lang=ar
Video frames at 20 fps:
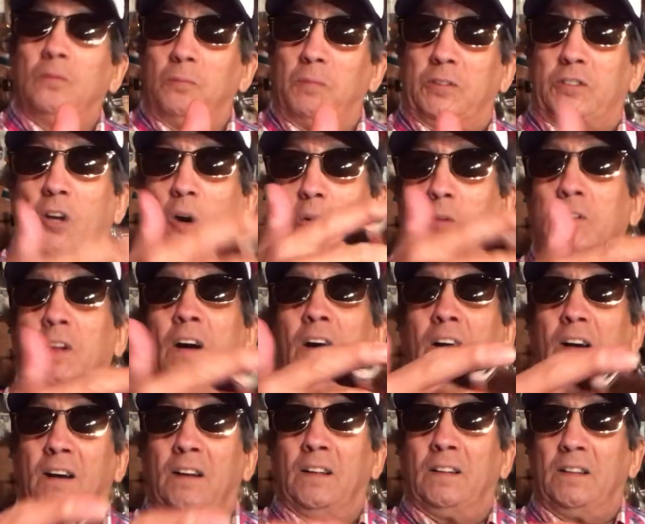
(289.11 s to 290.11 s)
باش تاخذ
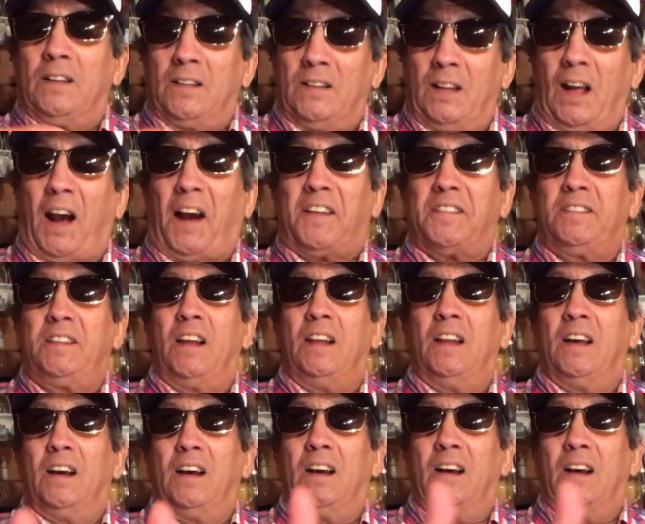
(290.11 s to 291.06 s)
آه، العقد ديال